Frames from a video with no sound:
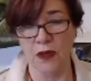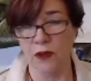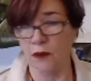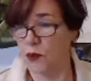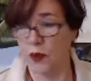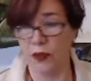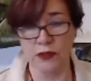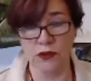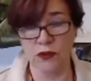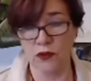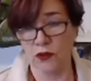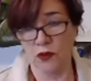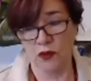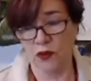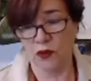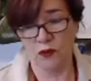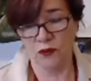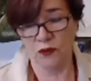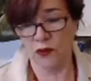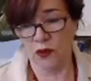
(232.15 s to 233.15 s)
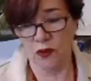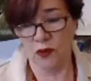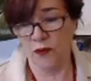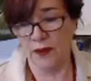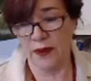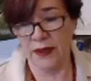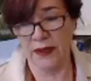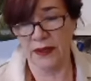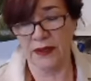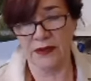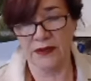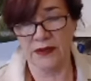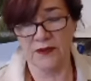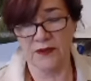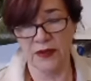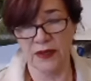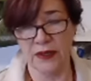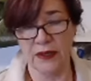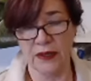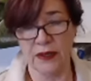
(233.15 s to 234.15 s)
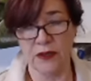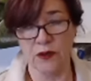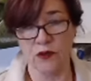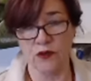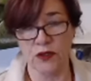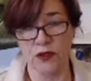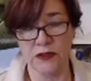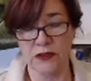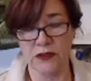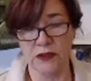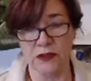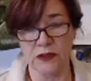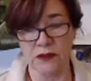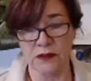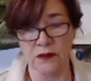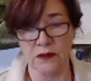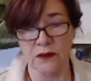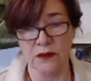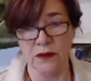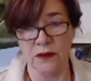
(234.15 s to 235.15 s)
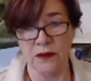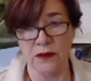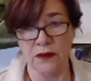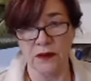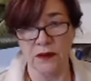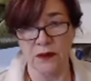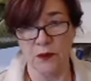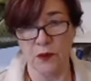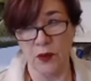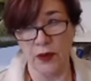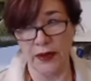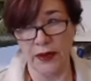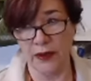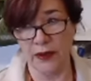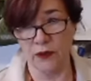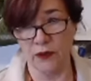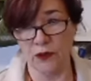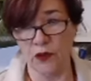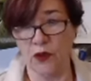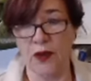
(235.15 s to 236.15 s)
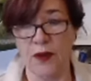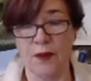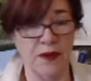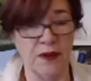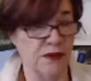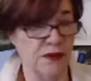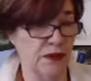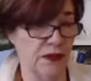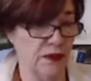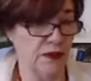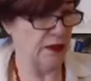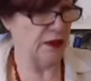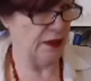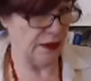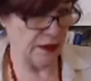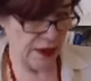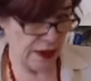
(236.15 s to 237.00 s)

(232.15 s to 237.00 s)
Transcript: porque eso no, no lo van a recibir en las noticias, porque a ellos no les parece que tienen